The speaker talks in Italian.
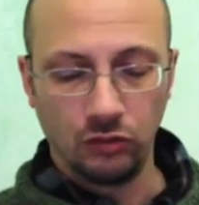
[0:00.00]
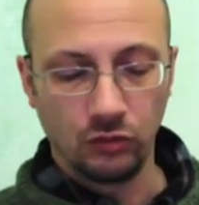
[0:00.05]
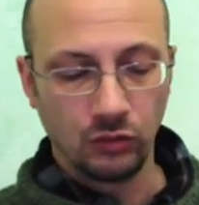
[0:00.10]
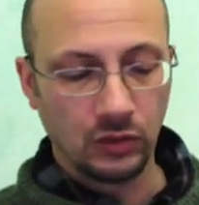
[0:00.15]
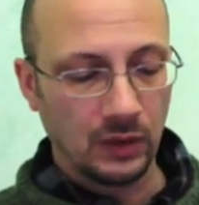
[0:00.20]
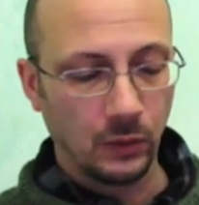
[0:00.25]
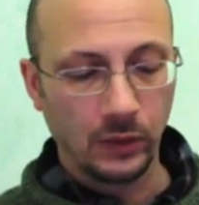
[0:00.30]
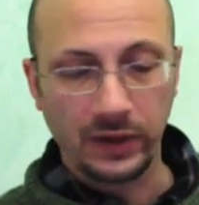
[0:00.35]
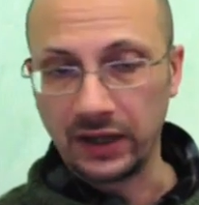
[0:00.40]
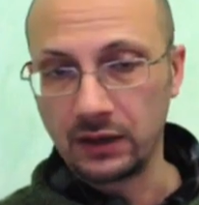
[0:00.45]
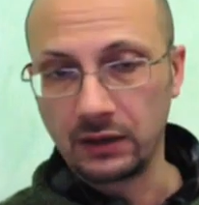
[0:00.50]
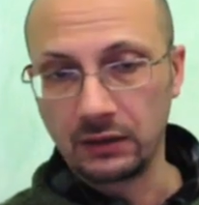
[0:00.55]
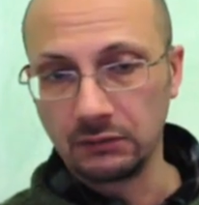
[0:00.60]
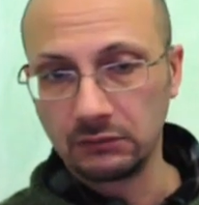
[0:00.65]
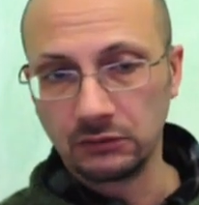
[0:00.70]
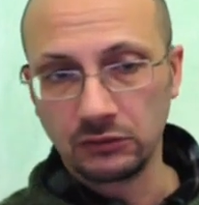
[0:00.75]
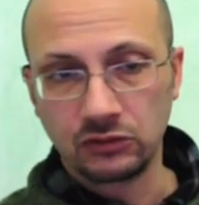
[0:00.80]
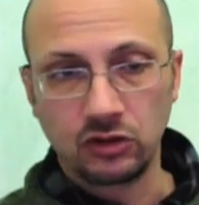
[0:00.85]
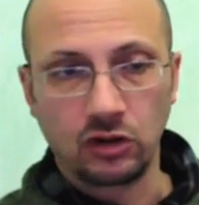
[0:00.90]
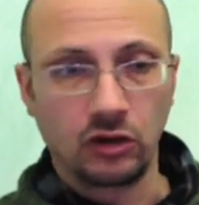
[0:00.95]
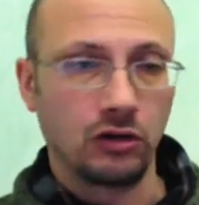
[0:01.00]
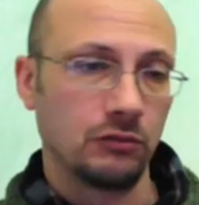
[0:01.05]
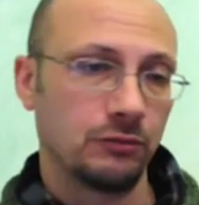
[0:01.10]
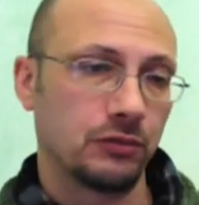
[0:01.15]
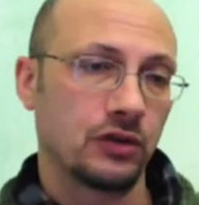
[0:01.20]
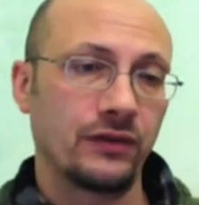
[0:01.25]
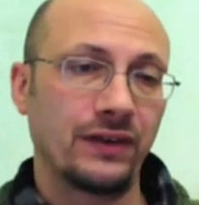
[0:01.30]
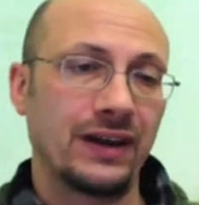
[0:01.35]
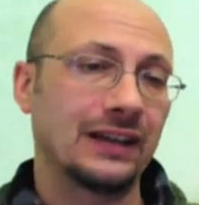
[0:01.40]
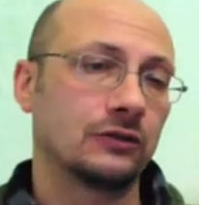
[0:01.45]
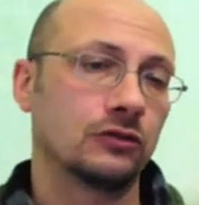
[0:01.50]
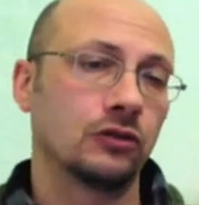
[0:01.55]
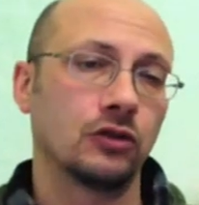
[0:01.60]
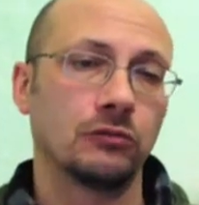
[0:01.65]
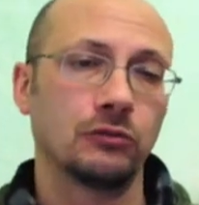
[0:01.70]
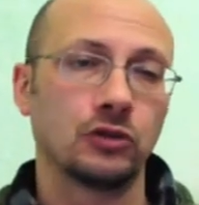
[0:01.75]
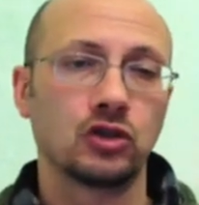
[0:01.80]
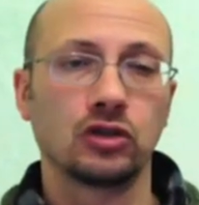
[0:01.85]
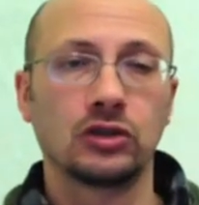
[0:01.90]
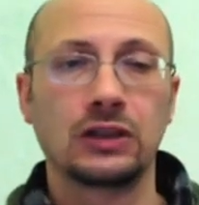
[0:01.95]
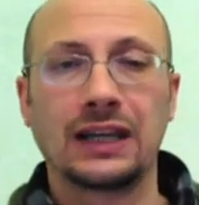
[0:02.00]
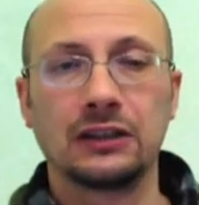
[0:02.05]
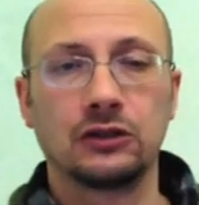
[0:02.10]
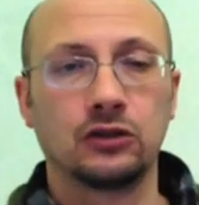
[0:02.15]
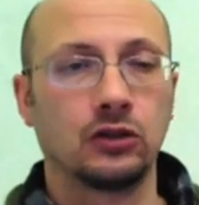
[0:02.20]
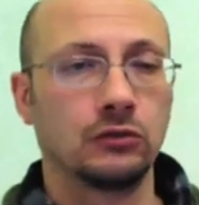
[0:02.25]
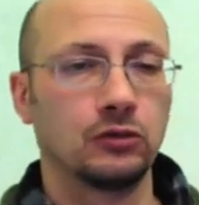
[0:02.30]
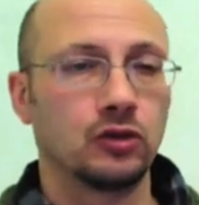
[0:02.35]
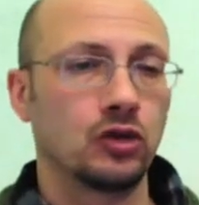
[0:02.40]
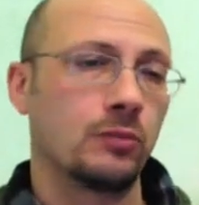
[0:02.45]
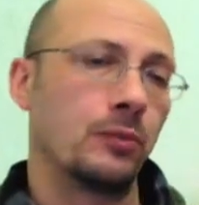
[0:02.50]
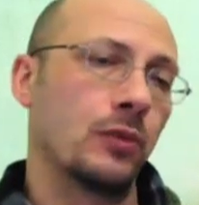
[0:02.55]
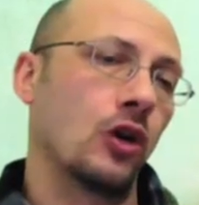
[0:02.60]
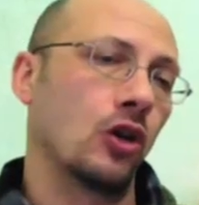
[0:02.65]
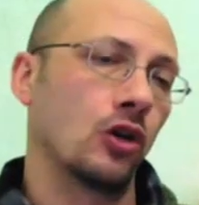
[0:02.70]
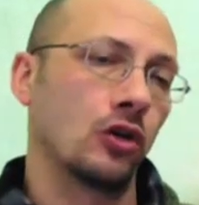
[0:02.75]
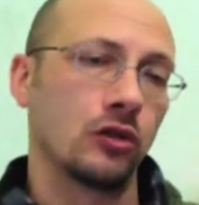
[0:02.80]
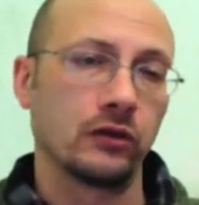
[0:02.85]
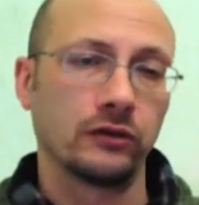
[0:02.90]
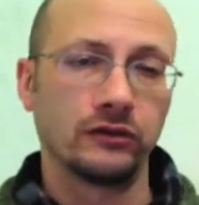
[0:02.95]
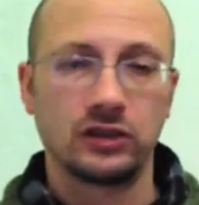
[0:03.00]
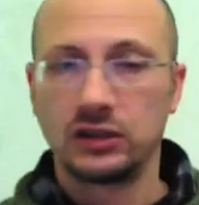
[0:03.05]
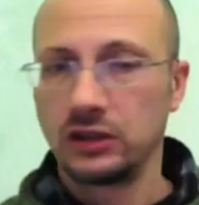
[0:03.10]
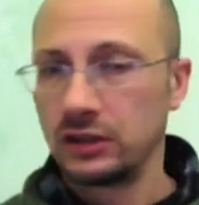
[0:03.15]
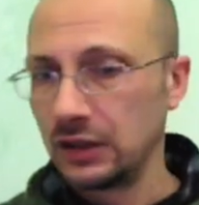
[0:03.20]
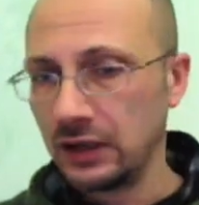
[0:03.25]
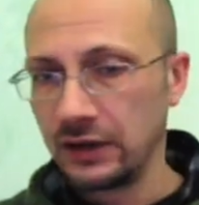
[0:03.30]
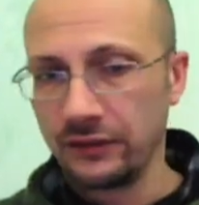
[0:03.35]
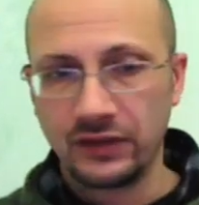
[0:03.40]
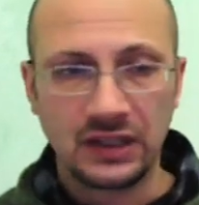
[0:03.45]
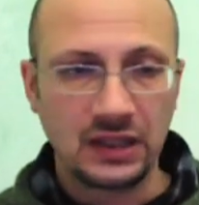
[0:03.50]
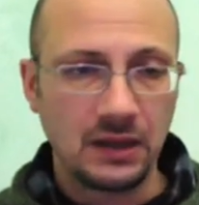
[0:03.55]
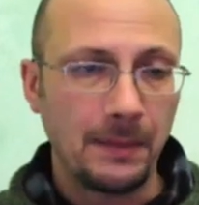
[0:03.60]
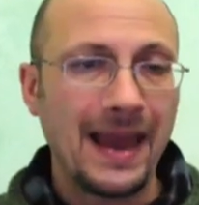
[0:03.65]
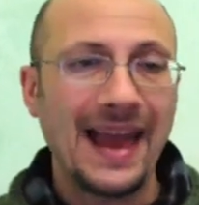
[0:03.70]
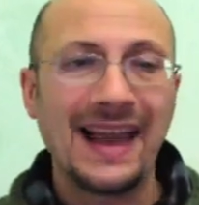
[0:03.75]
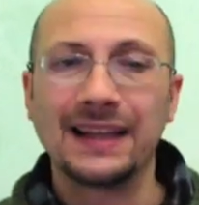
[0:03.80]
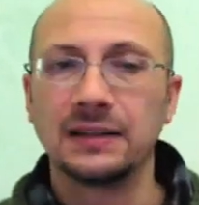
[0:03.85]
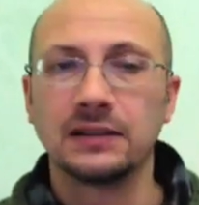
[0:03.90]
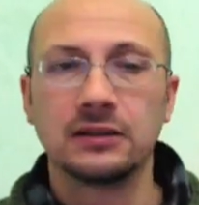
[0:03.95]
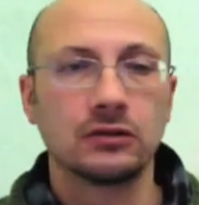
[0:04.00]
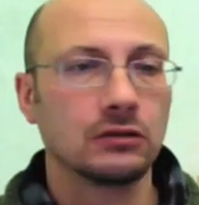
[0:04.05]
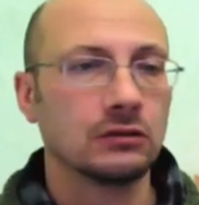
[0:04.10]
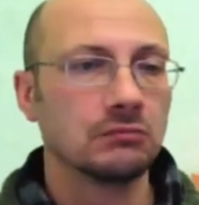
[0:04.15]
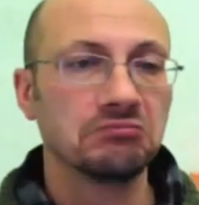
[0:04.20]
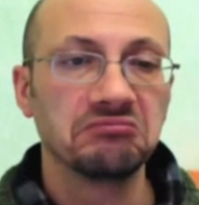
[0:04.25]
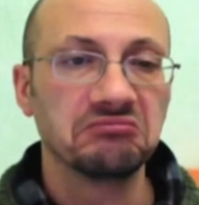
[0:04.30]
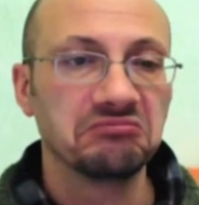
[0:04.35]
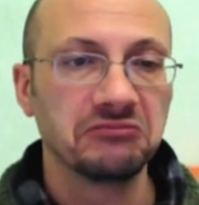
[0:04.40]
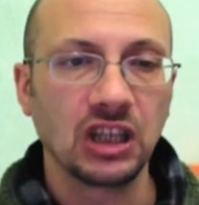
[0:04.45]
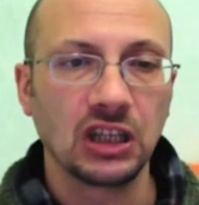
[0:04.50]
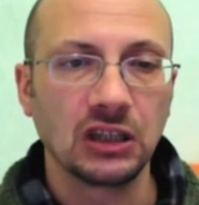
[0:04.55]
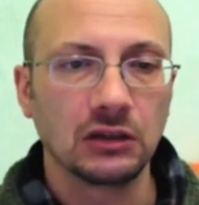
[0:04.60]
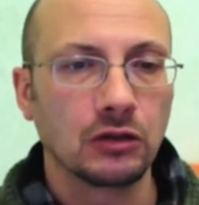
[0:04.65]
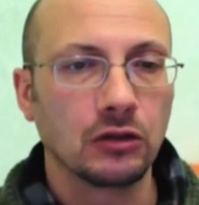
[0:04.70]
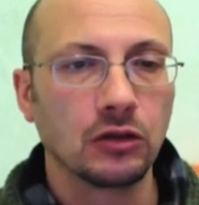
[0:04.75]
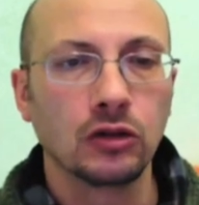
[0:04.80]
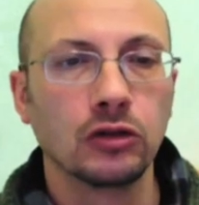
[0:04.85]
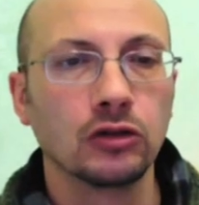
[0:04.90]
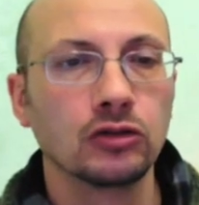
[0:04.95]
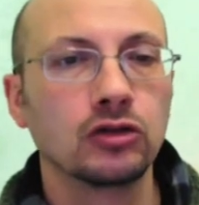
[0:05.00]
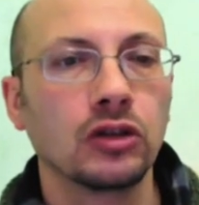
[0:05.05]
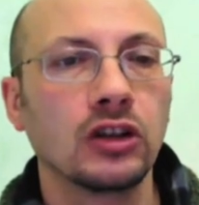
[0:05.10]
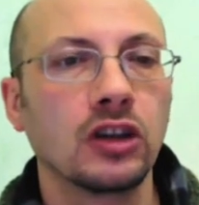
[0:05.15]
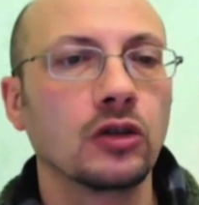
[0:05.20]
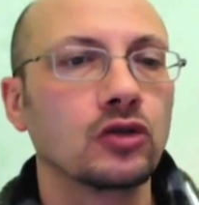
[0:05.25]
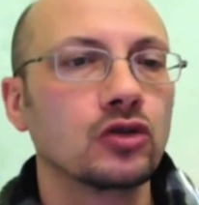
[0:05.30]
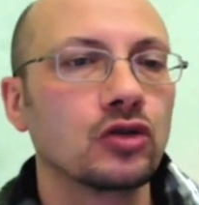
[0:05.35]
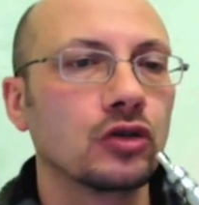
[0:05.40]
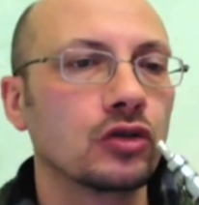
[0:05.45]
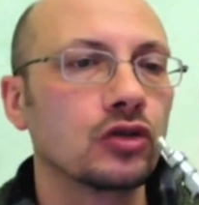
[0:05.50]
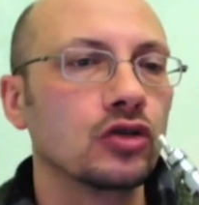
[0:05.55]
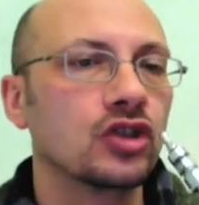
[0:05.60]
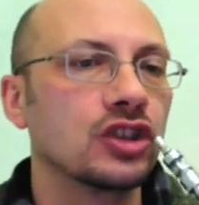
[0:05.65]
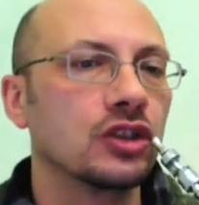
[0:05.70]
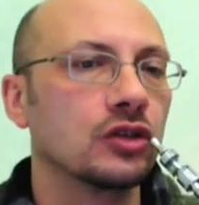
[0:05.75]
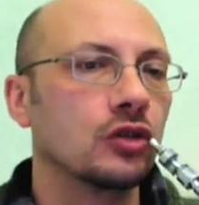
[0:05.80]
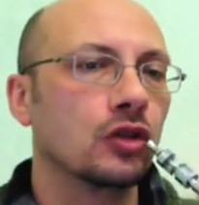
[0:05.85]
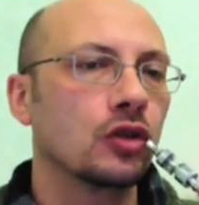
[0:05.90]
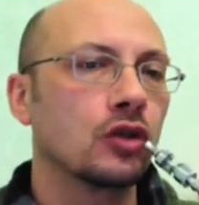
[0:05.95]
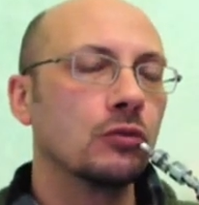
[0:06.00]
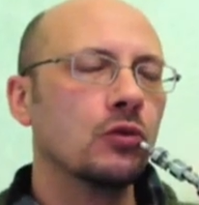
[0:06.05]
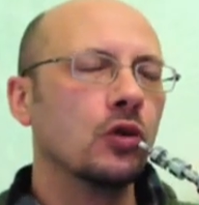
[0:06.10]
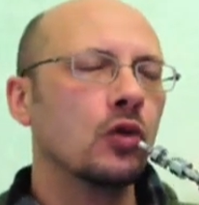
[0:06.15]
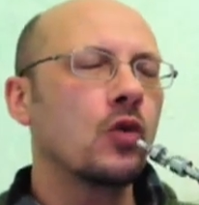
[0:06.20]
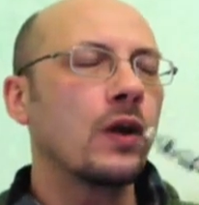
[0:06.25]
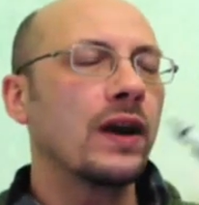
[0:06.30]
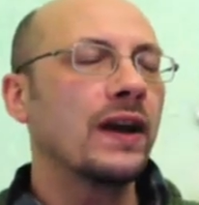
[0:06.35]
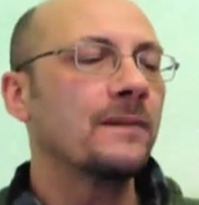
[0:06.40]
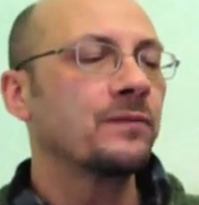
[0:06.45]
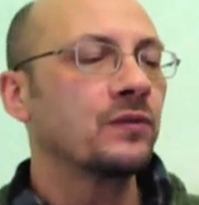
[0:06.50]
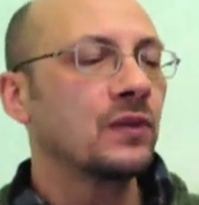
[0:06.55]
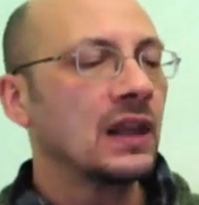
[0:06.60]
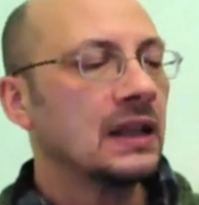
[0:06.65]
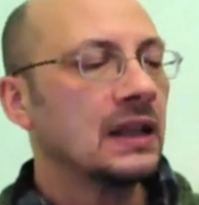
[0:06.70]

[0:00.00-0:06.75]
una week, non so, ho provato, non mi so tanto, non mi so poco, non mi so una via di mezzo, niente, col cotone non sono riuscito. Comunque,